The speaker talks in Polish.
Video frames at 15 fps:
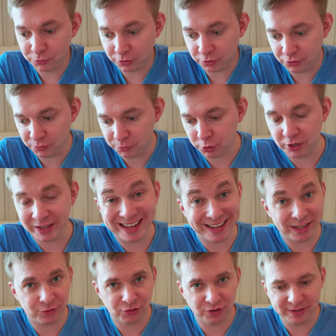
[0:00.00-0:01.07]
przechodzimy do
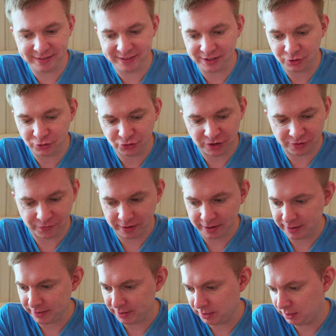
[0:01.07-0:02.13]
jajecznicy
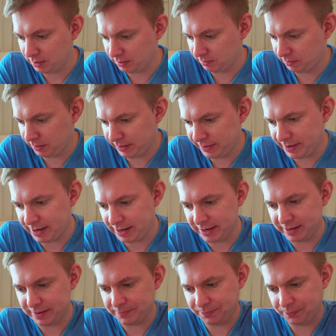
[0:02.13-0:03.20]
szefa i
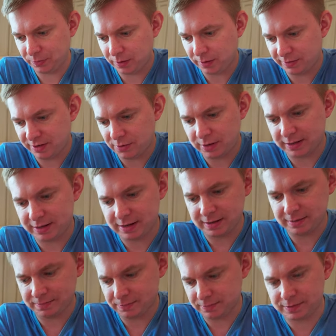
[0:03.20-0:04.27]
generalnie sałatka
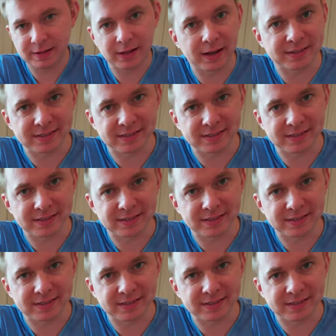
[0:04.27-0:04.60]
taka